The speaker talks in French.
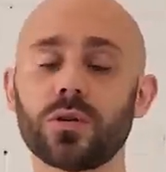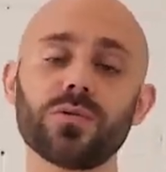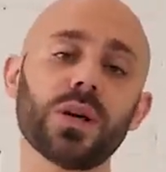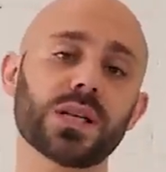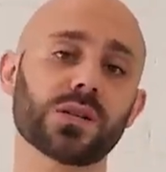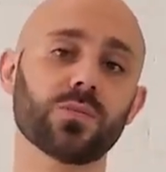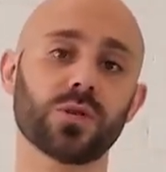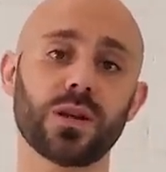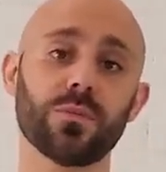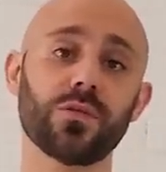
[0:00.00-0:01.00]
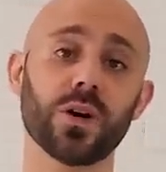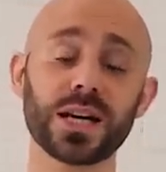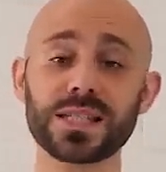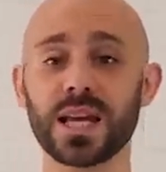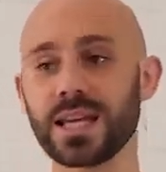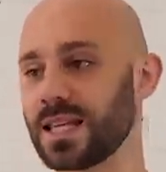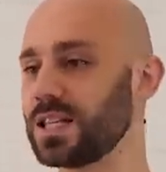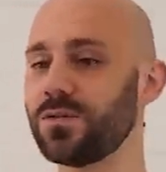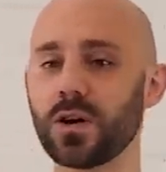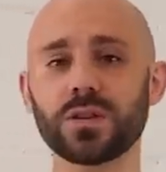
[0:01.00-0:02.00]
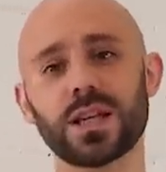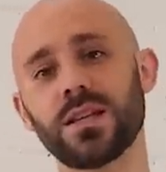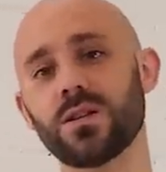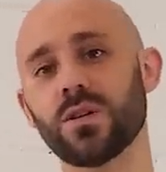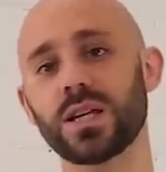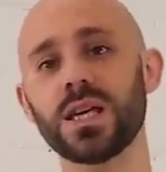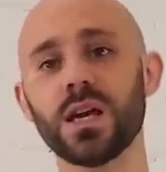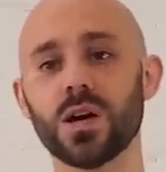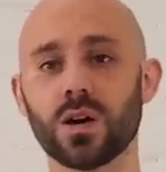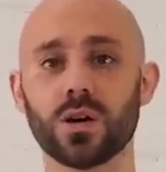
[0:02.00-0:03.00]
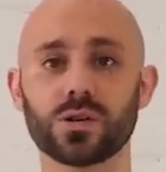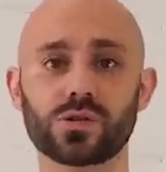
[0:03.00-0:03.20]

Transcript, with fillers: une fois l'exemple de thème forest, il y a différentes catégories euh,